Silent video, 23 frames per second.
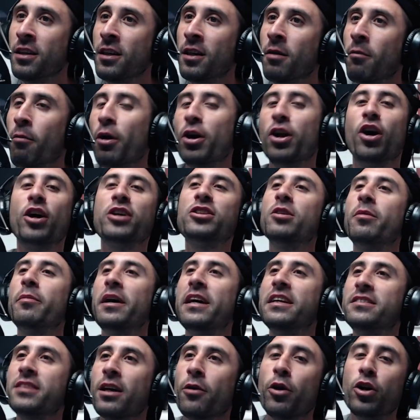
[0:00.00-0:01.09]
Bueno, este me
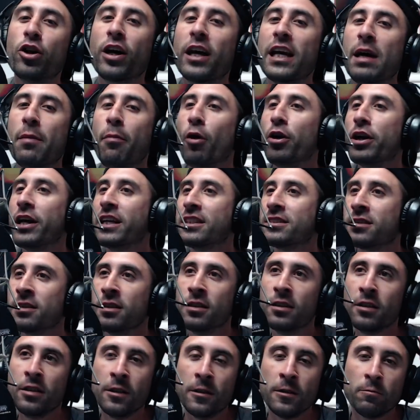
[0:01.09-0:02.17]
dice, bueno, ¿qué le pones?
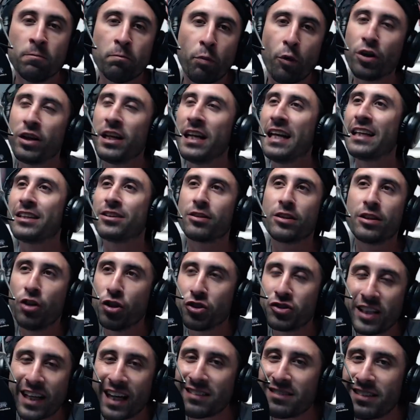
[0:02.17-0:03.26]
Ponele, no sé
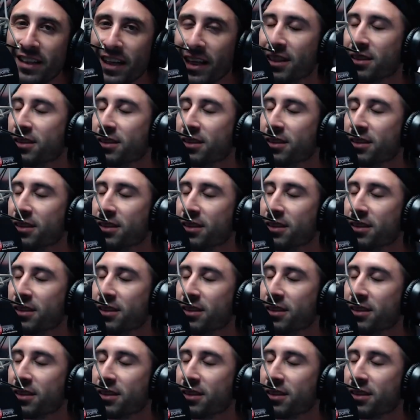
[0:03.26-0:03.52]
qué tenés.